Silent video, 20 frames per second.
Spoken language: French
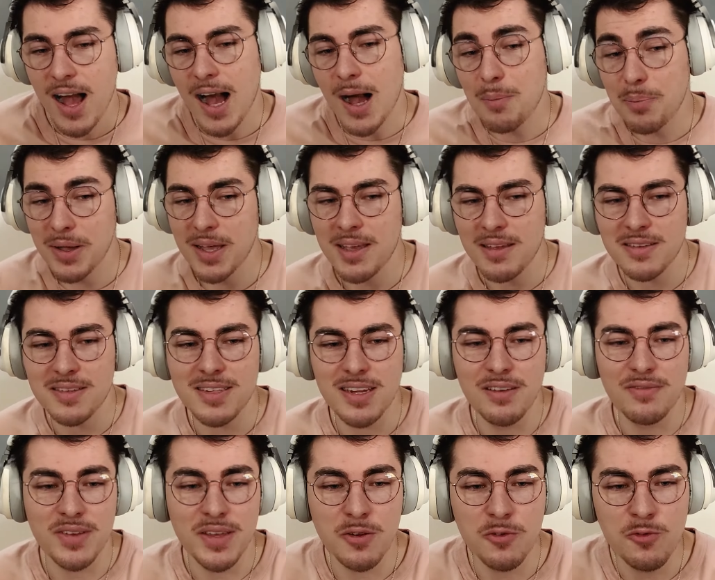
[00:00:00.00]
Après,
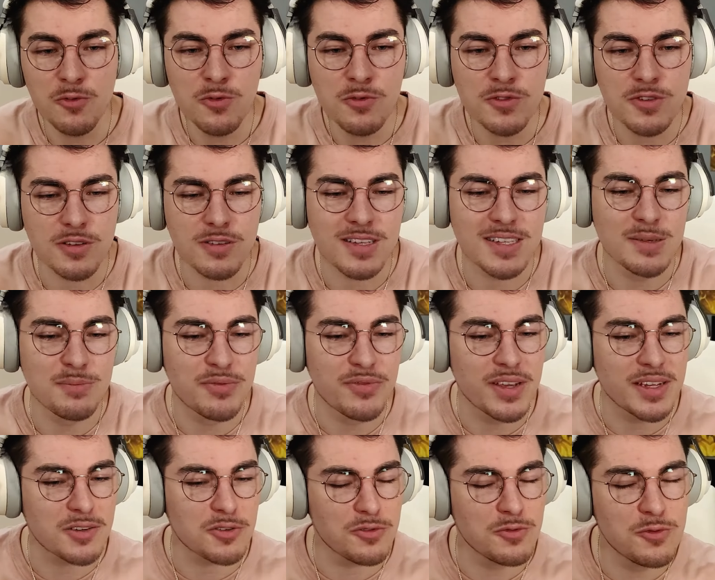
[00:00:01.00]
t'avais l'ult qui
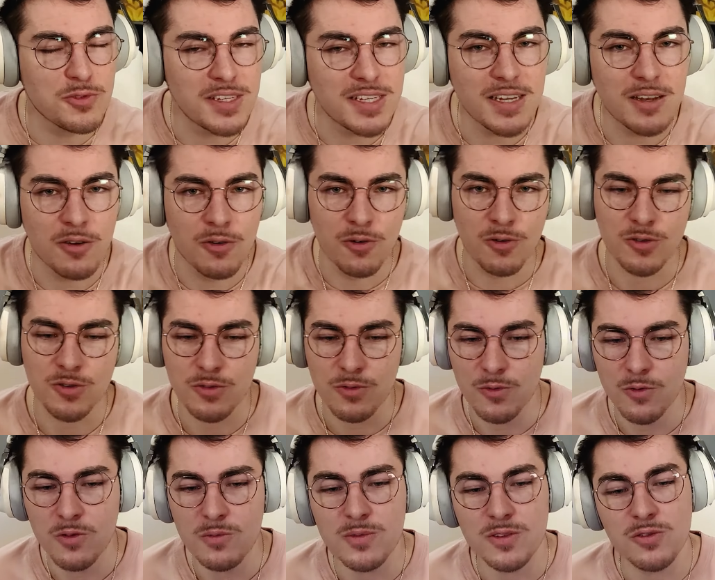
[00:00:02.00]
pouvait être utile en
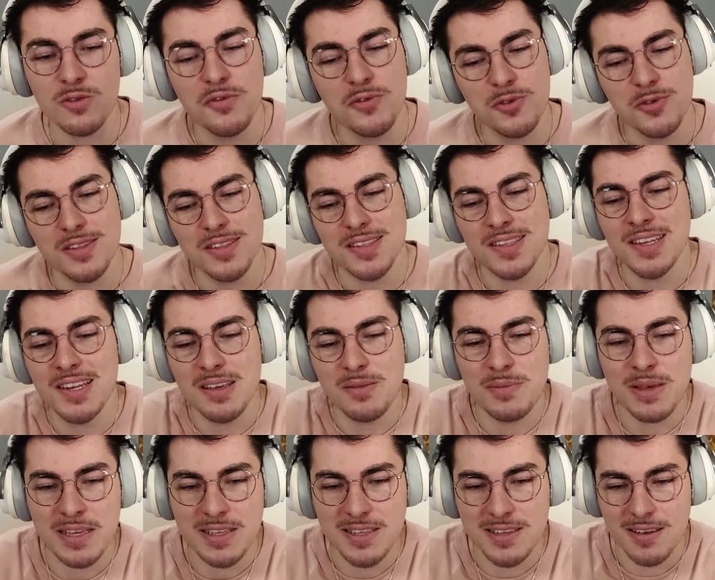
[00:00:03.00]
solo, mais sauf que si
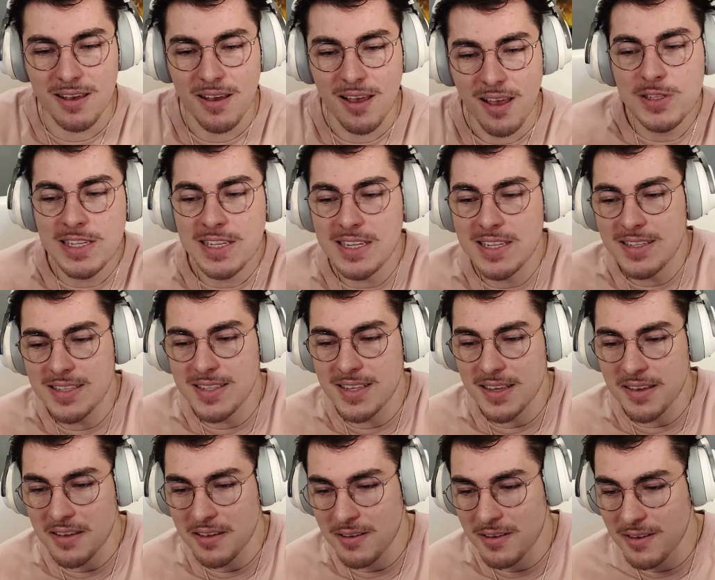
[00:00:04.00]
les mecs
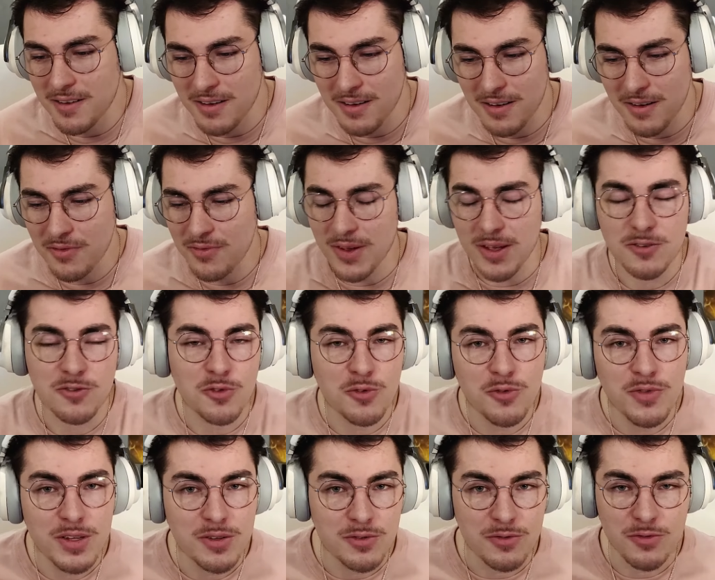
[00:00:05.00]
utilisaient, euh, enfin,
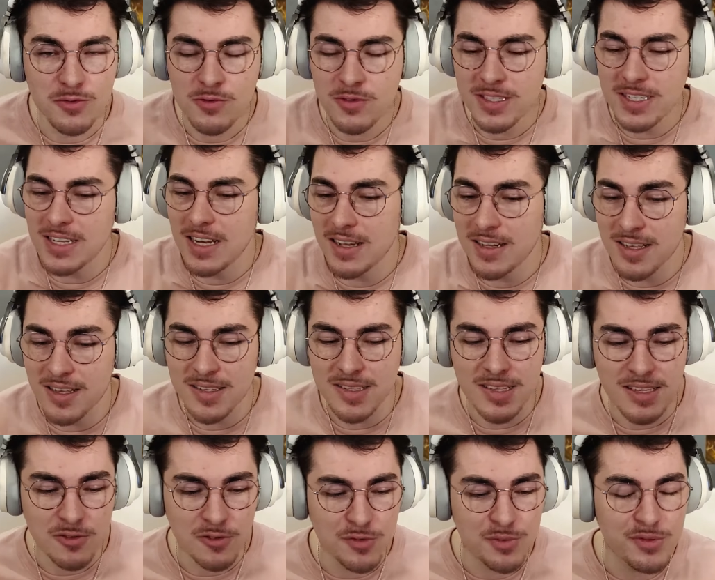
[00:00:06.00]
trouvaient ton ult, il la
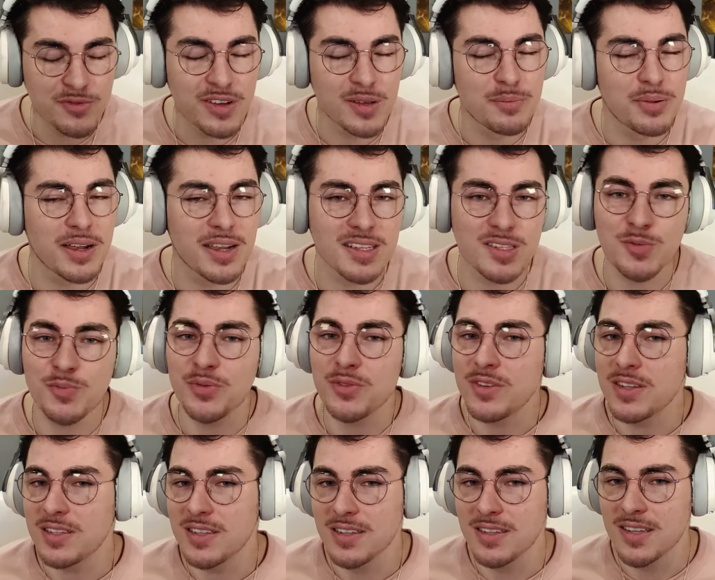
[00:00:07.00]
cassait, tu pouvais pas
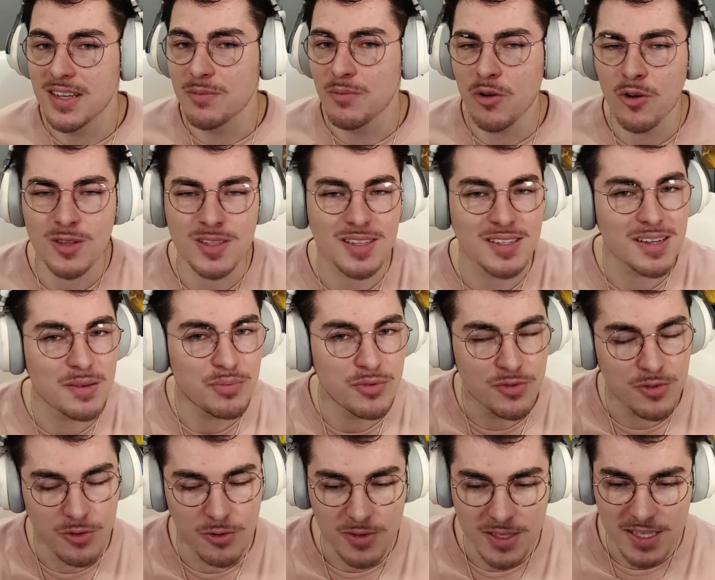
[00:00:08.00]
respawn et t'étais mort, c'était
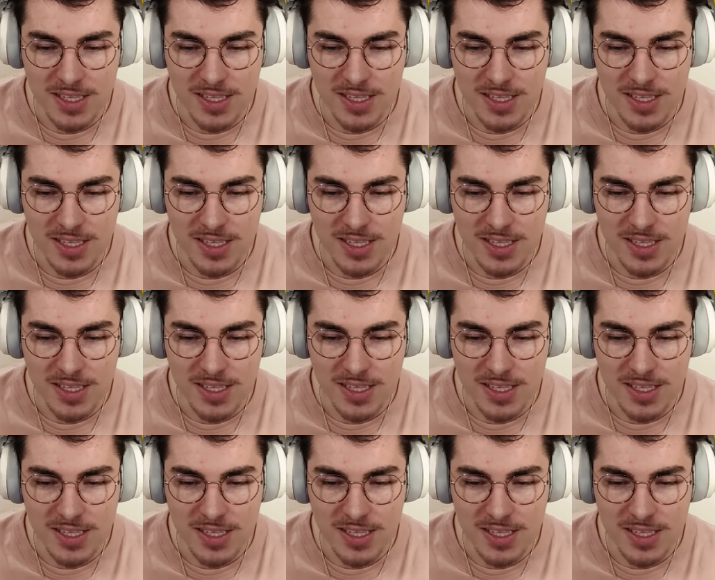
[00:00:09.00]
plutôt